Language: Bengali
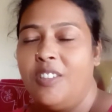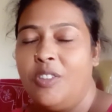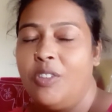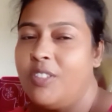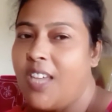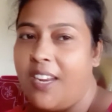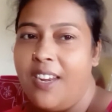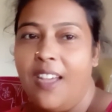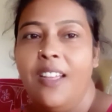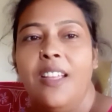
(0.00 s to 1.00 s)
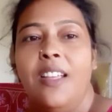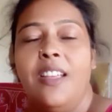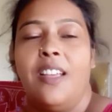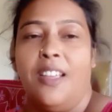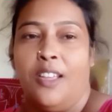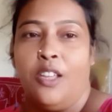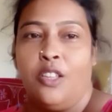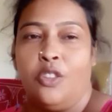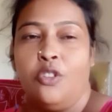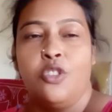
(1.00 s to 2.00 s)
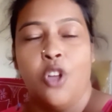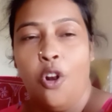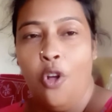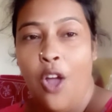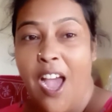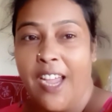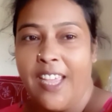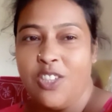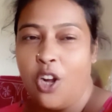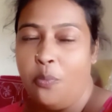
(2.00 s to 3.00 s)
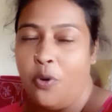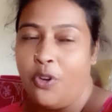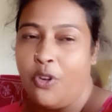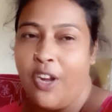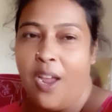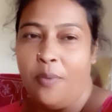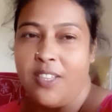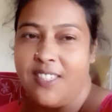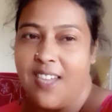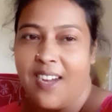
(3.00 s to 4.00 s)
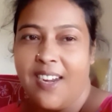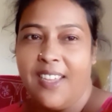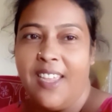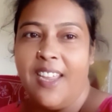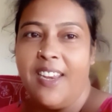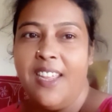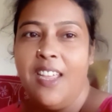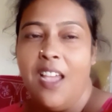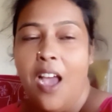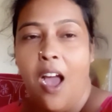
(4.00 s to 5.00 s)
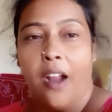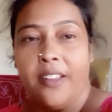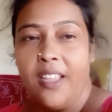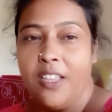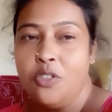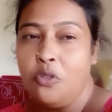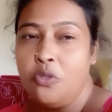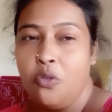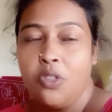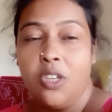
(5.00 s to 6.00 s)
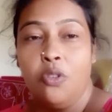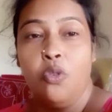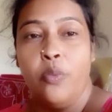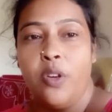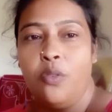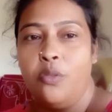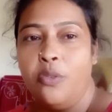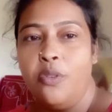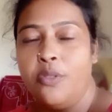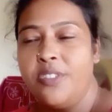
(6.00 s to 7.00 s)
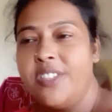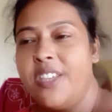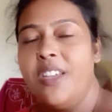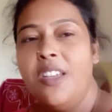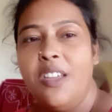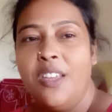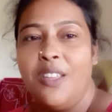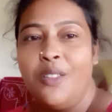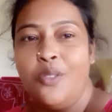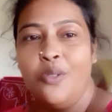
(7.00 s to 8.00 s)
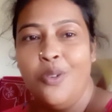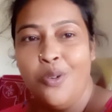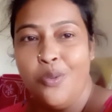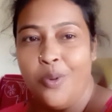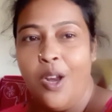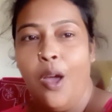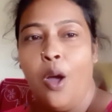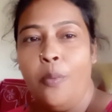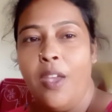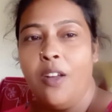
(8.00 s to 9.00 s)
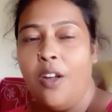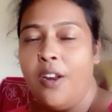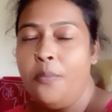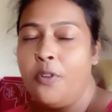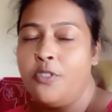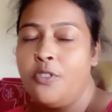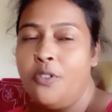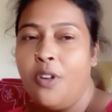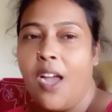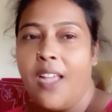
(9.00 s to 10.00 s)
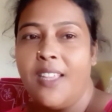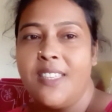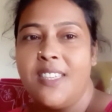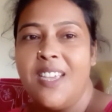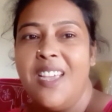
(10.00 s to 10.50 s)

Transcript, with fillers: তো জানি না তো চলো আগে ঝটপট করে আমার চাটা খেয়ে নিই আর দেখেছো ও চোখ যেন ঘুমে ঢুলুঢুলু করছে কিন্তু ঘুমোলে হবে ঘরের প্রচণ্ড কাজ আছে